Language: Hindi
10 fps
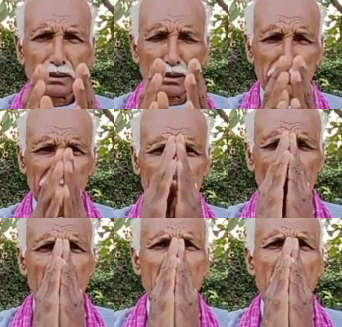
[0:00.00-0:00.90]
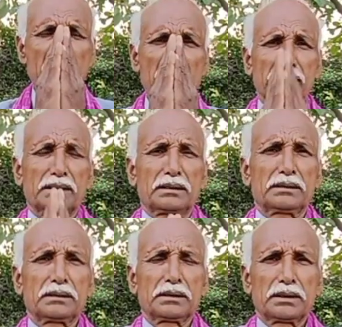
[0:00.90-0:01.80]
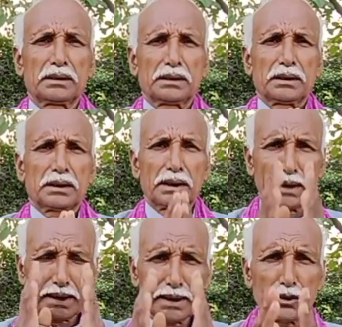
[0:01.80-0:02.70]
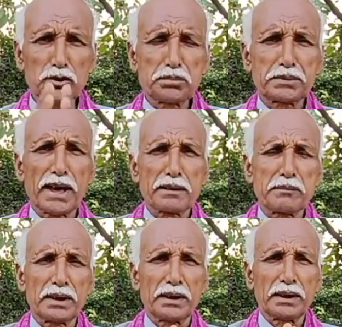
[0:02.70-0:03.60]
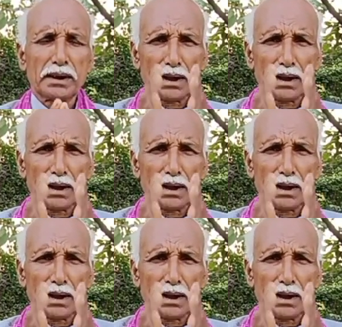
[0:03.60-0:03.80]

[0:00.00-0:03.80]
नमस्कार घरेलू उपचार में